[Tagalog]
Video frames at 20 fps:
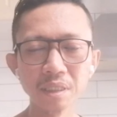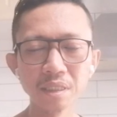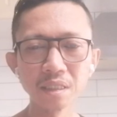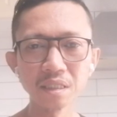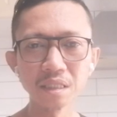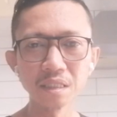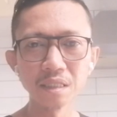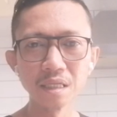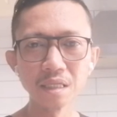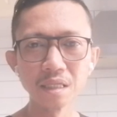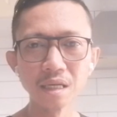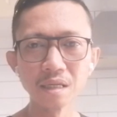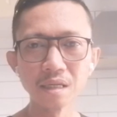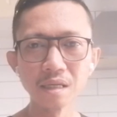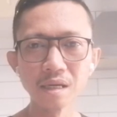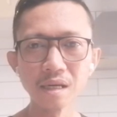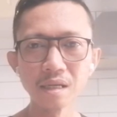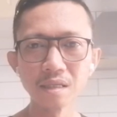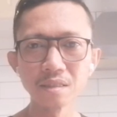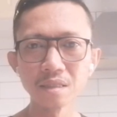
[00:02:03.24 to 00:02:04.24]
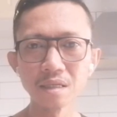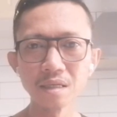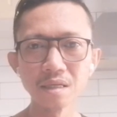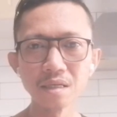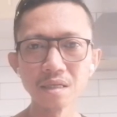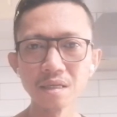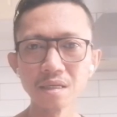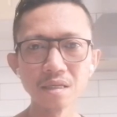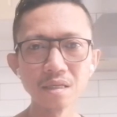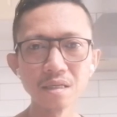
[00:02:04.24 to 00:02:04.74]
basta titingnan nila sa
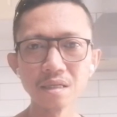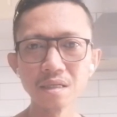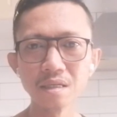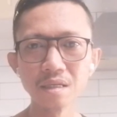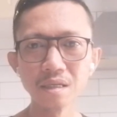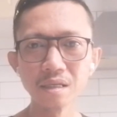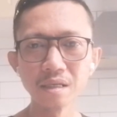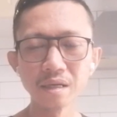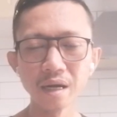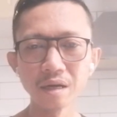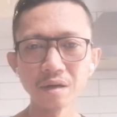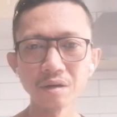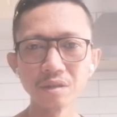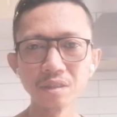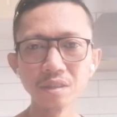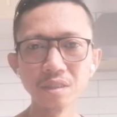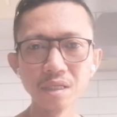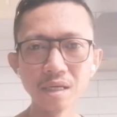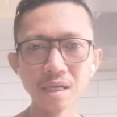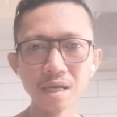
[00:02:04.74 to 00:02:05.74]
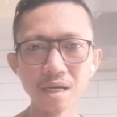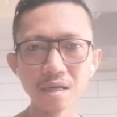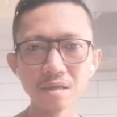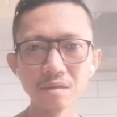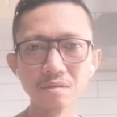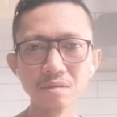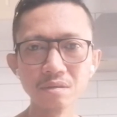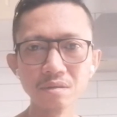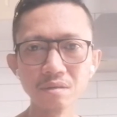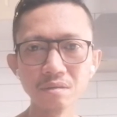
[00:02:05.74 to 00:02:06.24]
records nila
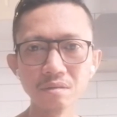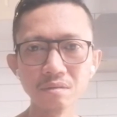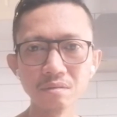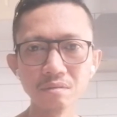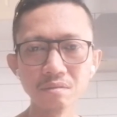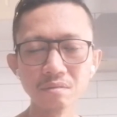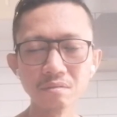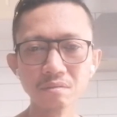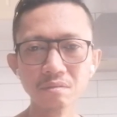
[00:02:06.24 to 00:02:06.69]
kung